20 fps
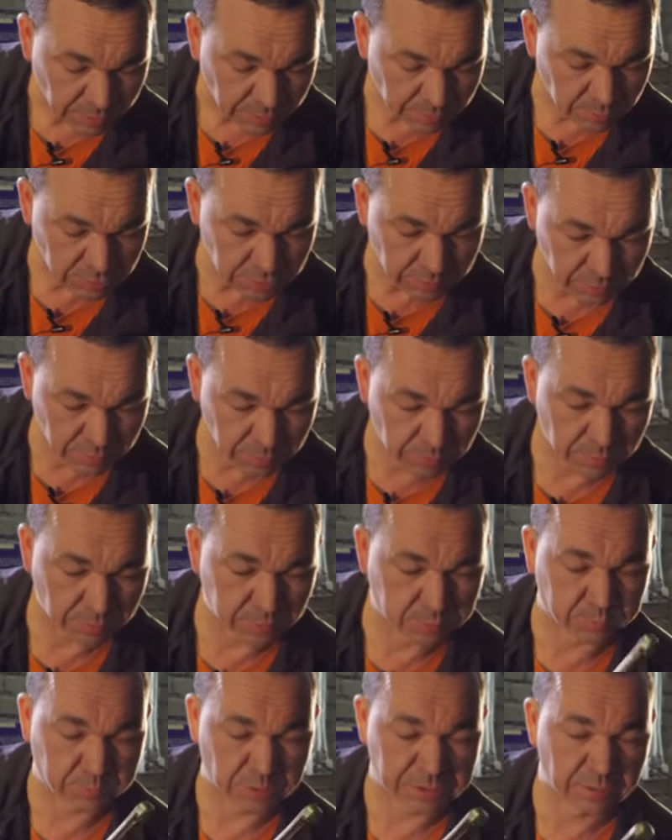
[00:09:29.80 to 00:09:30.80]
Будем его,
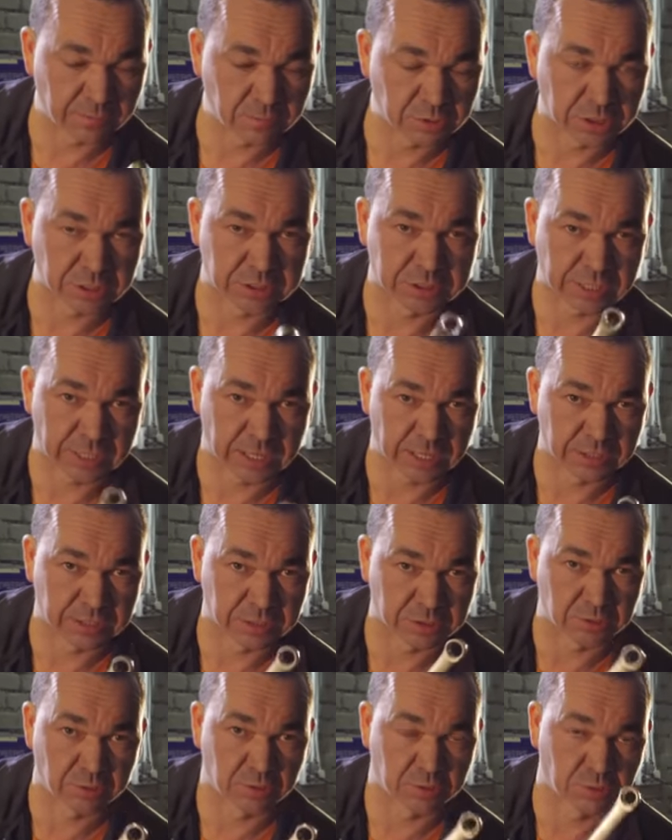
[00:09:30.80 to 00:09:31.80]
потому что
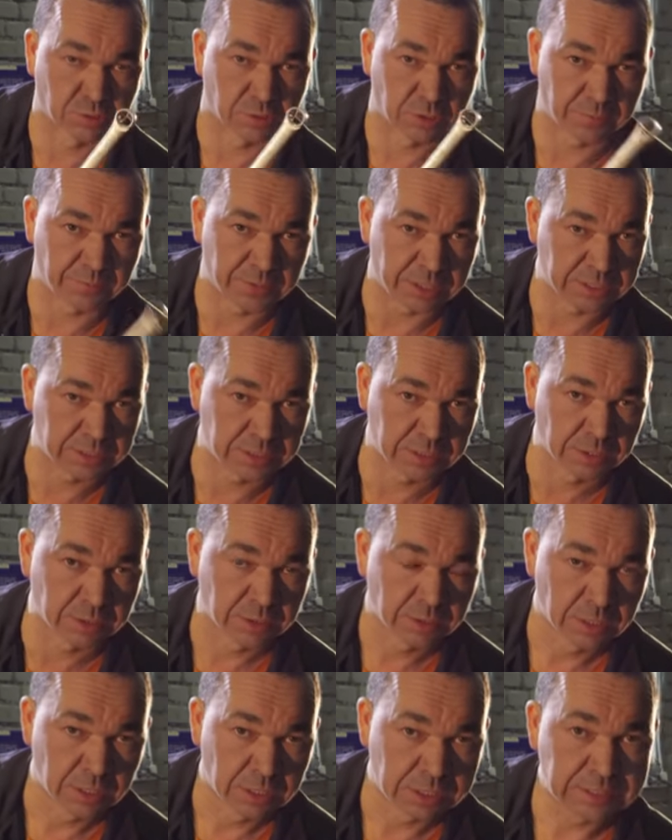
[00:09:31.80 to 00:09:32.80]
Sorento 145
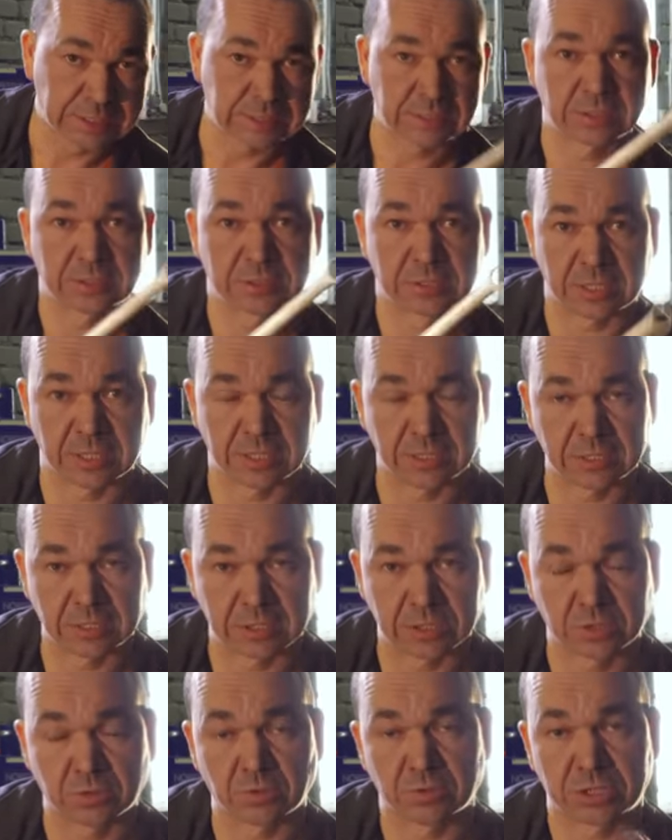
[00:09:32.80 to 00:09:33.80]
сил и
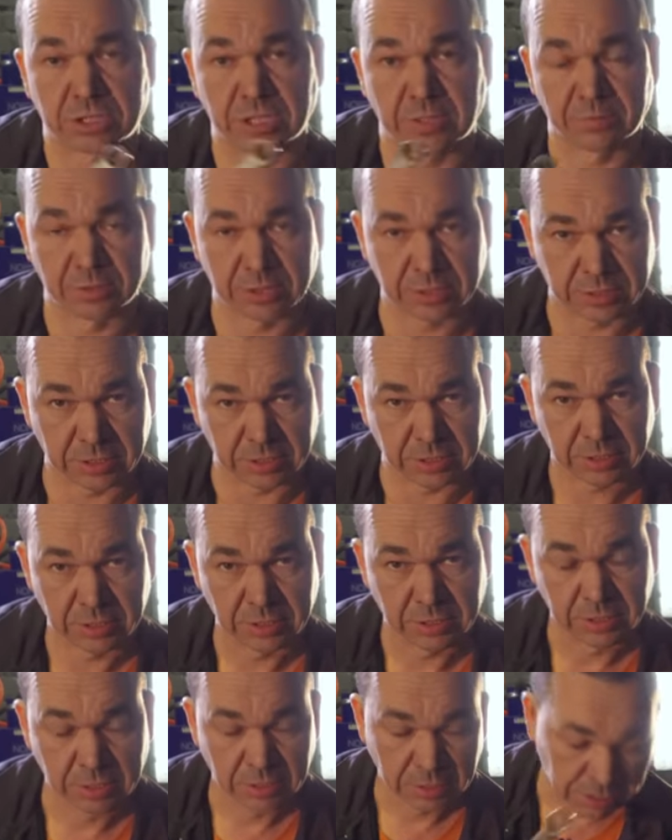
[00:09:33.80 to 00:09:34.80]
Sorento
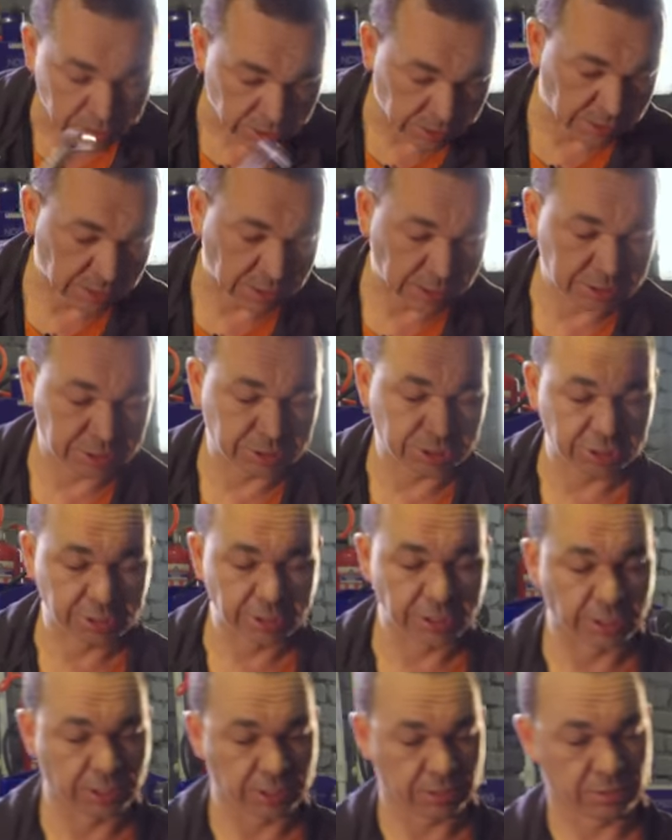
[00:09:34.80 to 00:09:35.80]

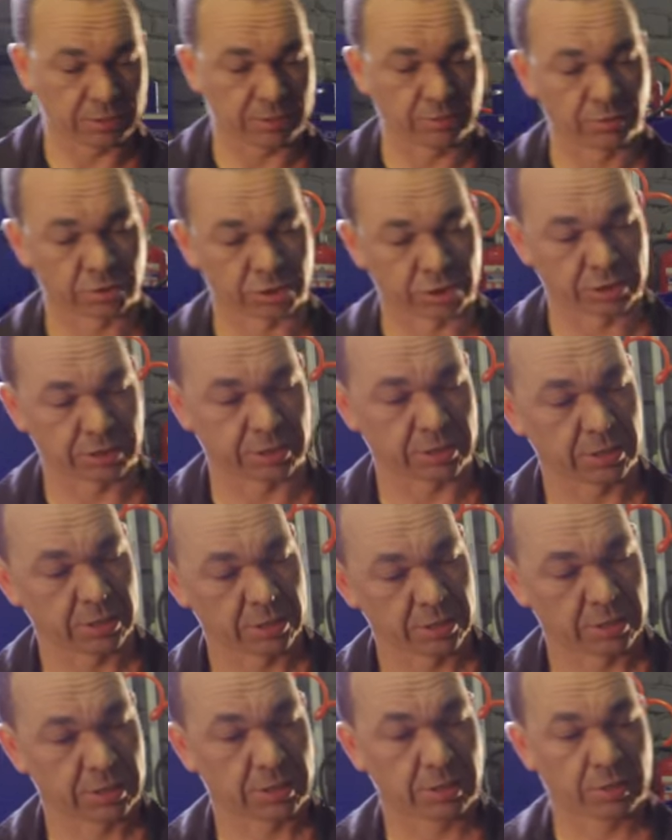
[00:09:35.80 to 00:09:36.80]
174 лошади.
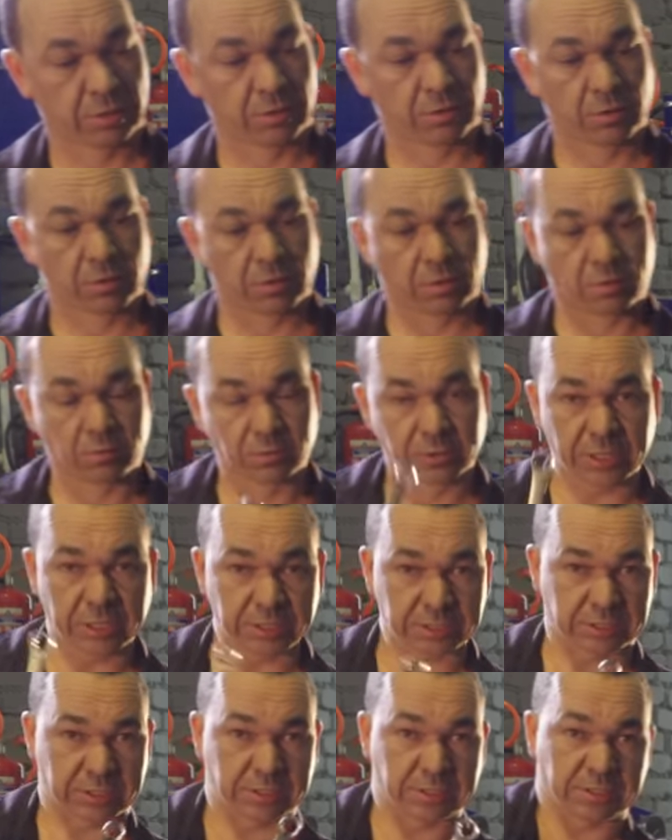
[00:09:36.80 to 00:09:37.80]
У
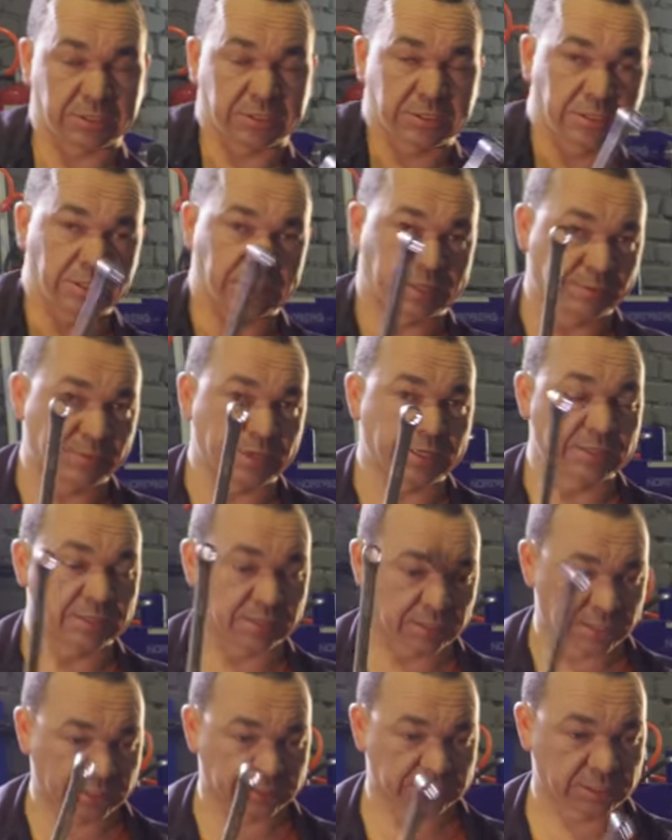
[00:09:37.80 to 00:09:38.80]
нас ремень
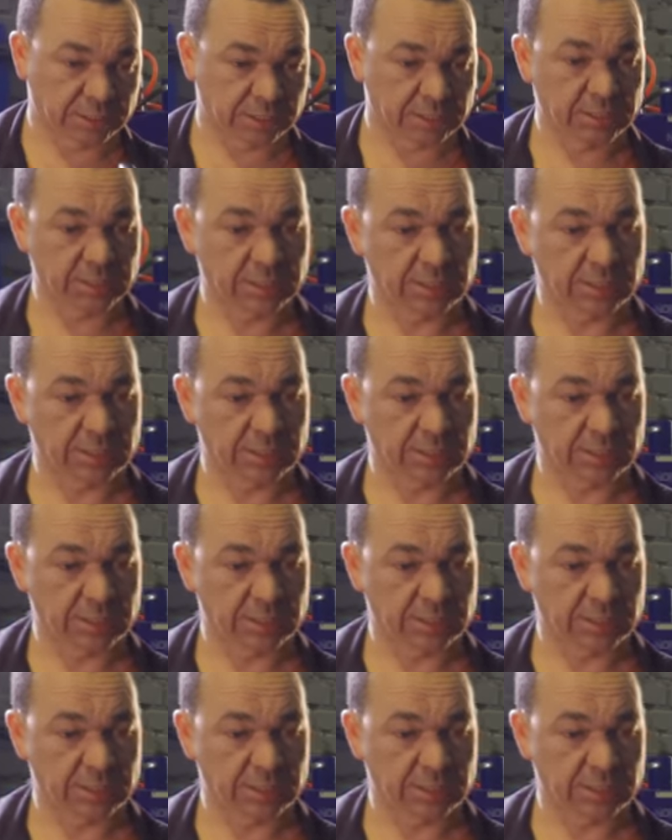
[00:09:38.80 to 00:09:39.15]
разный.